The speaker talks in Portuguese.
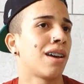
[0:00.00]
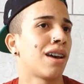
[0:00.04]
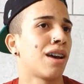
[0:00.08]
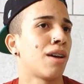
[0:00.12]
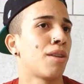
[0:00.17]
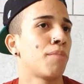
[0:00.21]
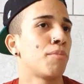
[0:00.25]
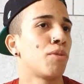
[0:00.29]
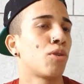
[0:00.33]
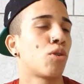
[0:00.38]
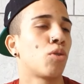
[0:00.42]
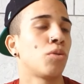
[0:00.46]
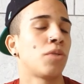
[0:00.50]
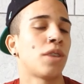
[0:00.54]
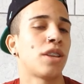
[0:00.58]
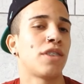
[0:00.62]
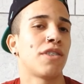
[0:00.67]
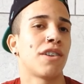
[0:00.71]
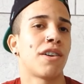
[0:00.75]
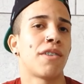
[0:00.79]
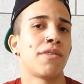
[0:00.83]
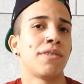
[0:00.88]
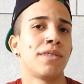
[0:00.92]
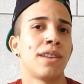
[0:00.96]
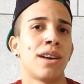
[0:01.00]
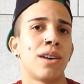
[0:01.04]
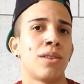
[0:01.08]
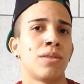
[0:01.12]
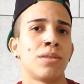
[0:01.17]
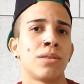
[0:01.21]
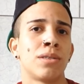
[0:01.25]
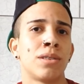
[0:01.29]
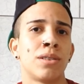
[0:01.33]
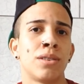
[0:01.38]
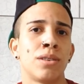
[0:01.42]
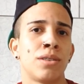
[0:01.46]
Aí meu conselho falava,
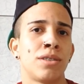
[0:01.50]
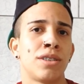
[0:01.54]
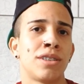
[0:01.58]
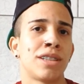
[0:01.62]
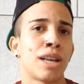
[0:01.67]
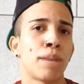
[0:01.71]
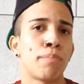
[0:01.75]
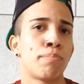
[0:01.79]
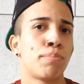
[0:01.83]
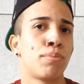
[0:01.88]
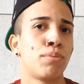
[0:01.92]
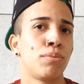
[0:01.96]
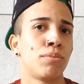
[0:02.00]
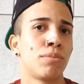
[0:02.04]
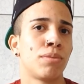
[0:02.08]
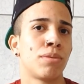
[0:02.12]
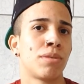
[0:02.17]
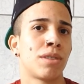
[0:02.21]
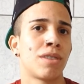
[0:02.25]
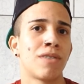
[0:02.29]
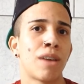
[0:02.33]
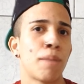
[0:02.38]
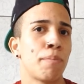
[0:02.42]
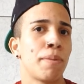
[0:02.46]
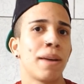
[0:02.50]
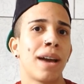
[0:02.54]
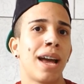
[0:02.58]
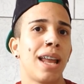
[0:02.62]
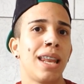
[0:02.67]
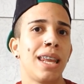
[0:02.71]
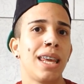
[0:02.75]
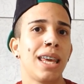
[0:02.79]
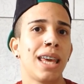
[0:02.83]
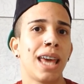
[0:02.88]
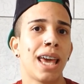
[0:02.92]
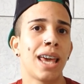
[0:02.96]
não, você tá puto, você não vai
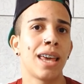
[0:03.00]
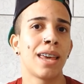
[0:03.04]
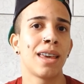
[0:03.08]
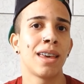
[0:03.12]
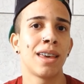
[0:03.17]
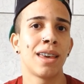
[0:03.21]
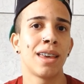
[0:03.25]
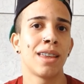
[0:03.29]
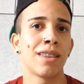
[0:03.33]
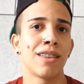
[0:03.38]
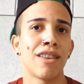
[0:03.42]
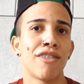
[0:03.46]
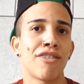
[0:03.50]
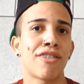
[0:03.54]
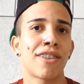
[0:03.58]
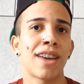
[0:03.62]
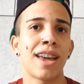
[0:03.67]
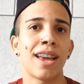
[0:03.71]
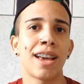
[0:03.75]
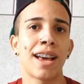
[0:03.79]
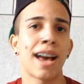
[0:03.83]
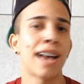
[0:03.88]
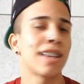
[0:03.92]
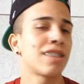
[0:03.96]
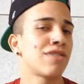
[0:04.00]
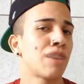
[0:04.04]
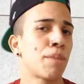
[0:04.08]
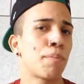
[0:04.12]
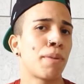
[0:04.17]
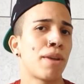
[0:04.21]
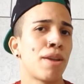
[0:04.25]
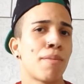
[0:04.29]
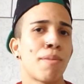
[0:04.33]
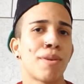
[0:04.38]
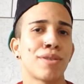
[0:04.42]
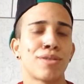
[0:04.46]
pegar ninguém. Você vai ficar em casa, vai
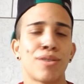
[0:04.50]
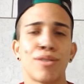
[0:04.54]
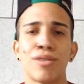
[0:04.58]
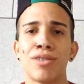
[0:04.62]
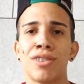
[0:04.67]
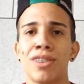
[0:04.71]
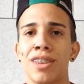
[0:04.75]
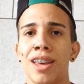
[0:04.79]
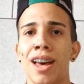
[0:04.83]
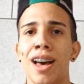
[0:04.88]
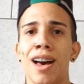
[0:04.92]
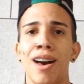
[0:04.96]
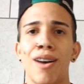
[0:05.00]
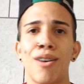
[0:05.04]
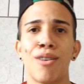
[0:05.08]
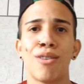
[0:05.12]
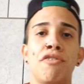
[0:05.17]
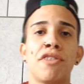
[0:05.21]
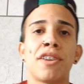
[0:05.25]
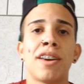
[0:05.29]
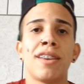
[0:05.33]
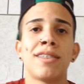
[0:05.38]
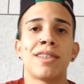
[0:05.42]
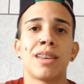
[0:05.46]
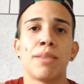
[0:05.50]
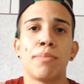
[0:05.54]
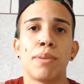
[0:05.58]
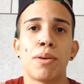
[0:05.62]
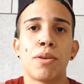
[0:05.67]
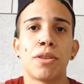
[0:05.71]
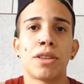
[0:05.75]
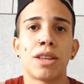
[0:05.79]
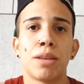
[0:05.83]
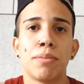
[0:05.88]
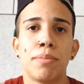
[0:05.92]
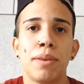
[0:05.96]
pra numa social. Eu fiquei
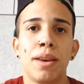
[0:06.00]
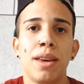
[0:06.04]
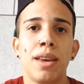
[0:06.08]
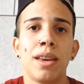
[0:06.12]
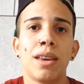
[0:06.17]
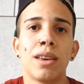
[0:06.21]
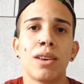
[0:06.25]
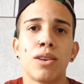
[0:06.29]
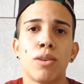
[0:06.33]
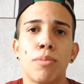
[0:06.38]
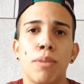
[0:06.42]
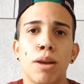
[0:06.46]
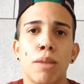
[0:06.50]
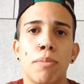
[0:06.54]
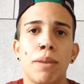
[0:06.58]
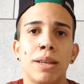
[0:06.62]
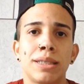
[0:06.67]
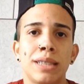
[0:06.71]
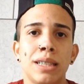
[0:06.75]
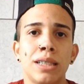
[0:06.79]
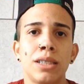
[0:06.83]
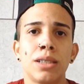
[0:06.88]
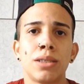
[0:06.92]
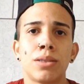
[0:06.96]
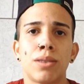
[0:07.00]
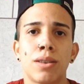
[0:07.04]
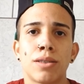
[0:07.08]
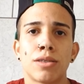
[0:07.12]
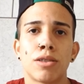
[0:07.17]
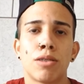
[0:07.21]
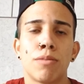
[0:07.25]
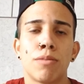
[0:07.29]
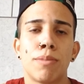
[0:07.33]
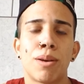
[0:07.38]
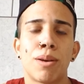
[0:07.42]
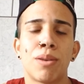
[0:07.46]
sabendo também que roubaram bastante
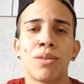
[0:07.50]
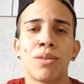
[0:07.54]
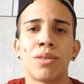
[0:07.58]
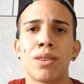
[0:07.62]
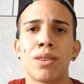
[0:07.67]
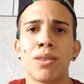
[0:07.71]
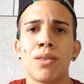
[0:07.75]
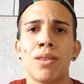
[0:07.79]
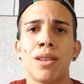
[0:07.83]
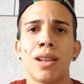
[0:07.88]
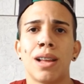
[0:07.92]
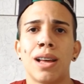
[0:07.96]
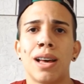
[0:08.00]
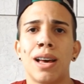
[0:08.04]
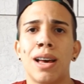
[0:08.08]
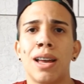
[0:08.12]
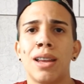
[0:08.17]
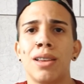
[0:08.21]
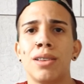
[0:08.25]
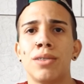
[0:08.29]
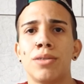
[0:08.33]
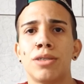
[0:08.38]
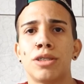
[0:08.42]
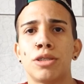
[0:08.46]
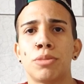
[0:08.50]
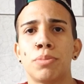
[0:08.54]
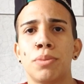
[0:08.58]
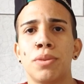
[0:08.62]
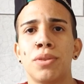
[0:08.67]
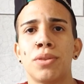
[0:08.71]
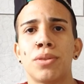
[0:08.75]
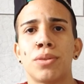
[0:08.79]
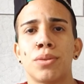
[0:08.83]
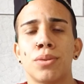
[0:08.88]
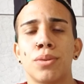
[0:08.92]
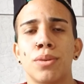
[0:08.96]
coisa, roubaram celulares de outras
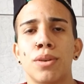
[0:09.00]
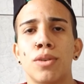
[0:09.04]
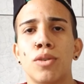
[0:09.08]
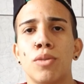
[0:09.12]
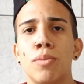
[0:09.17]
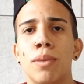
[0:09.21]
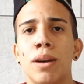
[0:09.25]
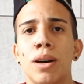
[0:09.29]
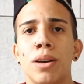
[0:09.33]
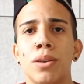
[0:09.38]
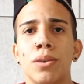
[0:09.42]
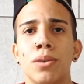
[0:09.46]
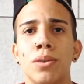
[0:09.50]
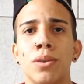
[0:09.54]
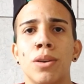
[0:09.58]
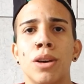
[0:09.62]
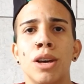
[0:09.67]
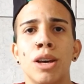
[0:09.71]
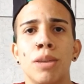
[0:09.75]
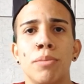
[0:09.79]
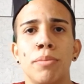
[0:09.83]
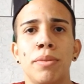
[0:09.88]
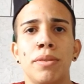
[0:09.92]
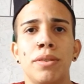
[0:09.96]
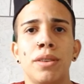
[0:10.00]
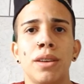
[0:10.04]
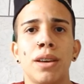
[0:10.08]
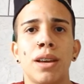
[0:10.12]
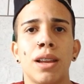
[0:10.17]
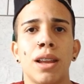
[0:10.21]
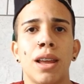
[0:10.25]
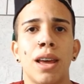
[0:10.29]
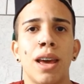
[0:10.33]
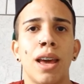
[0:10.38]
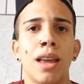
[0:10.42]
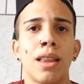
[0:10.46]
pessoas, roubaram
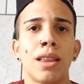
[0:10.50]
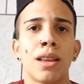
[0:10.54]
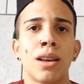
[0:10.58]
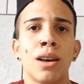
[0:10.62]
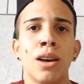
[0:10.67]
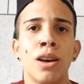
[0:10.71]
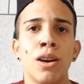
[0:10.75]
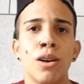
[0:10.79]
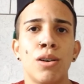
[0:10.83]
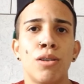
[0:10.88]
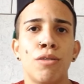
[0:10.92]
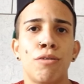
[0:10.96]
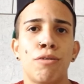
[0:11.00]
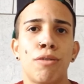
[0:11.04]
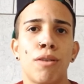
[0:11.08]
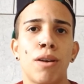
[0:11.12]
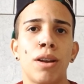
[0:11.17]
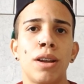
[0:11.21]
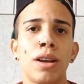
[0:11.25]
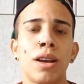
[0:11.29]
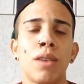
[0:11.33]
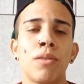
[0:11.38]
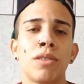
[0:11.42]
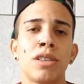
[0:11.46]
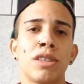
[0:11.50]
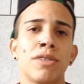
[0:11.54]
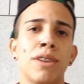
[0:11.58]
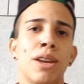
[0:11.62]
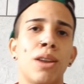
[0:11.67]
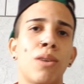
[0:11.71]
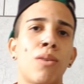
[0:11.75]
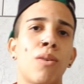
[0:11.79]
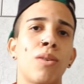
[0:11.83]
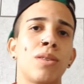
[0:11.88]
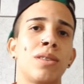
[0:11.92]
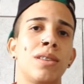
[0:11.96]
bicicleta. O foda é que não
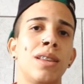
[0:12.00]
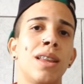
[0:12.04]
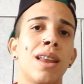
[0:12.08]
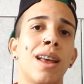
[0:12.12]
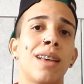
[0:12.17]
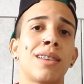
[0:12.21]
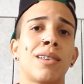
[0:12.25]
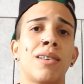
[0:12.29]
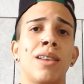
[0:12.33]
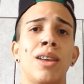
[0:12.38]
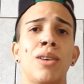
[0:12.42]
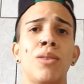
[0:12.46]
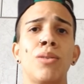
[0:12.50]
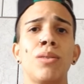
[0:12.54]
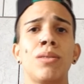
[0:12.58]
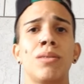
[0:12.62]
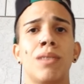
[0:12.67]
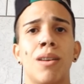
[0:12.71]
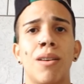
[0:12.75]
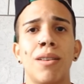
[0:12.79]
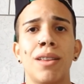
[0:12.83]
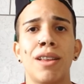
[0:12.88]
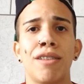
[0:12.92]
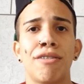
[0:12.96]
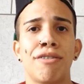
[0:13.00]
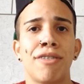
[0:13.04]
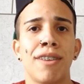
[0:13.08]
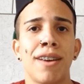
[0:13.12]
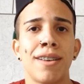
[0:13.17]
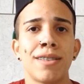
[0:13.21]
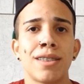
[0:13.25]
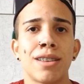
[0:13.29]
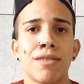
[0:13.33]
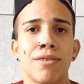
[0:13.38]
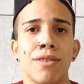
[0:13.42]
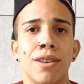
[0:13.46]
tiveram consideração nem com o dono da
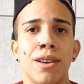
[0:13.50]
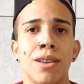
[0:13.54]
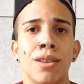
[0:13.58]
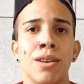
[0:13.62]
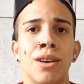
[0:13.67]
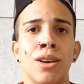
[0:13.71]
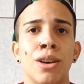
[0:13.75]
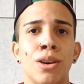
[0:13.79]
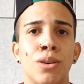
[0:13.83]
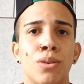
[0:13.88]
festa, velho.